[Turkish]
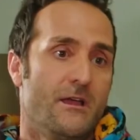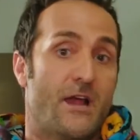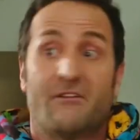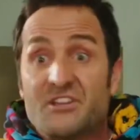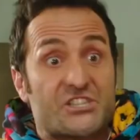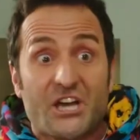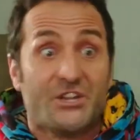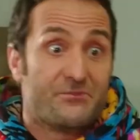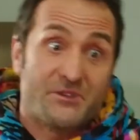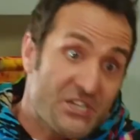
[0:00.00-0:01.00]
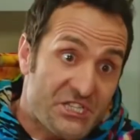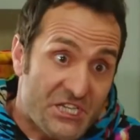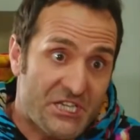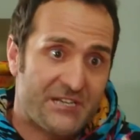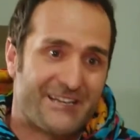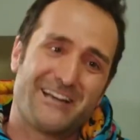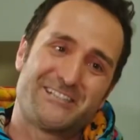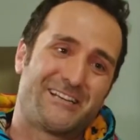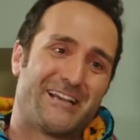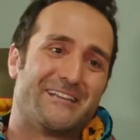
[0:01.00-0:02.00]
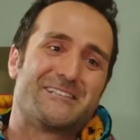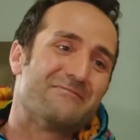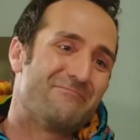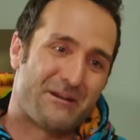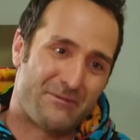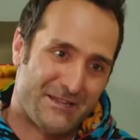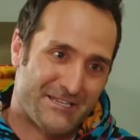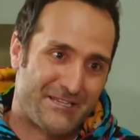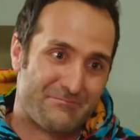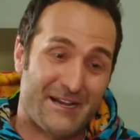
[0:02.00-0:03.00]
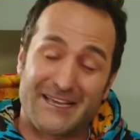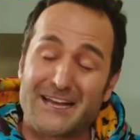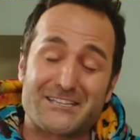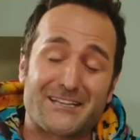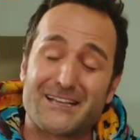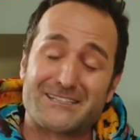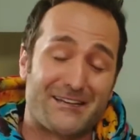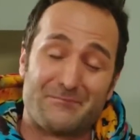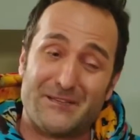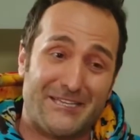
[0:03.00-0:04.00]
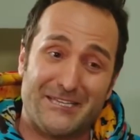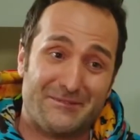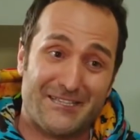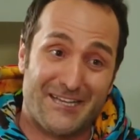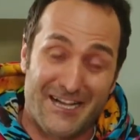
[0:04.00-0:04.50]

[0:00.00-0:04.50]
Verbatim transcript: Ya nişanlım hiç değil. Gerçekten izin ver bir anlatayım. Bak gerçekler senin bildiği gibi değil.